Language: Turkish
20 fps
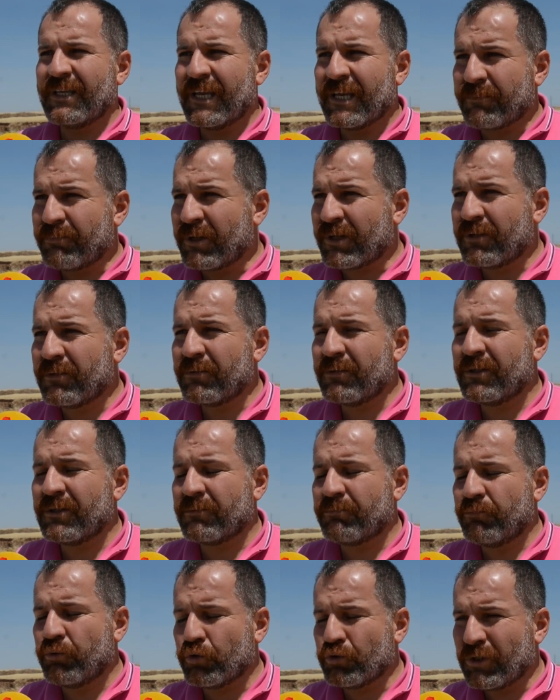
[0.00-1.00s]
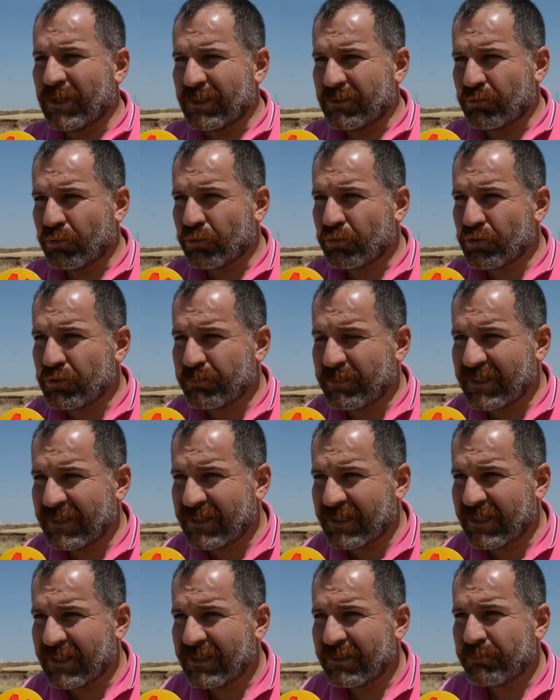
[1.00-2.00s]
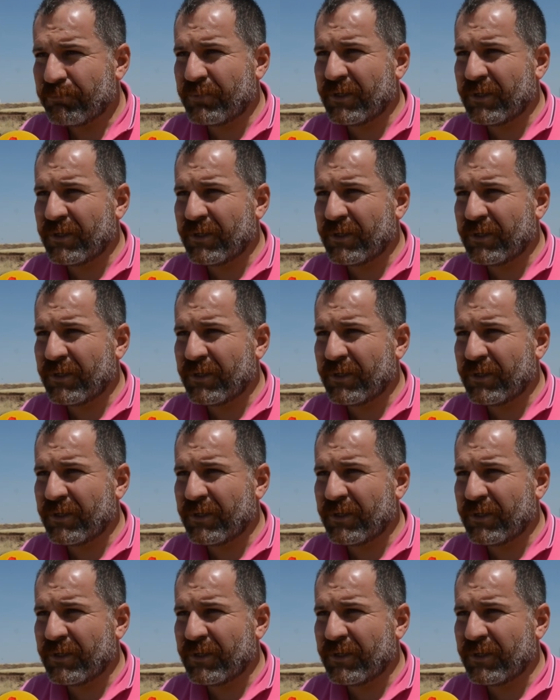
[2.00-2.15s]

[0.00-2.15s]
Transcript: ekmeklik buğday 9000 lira,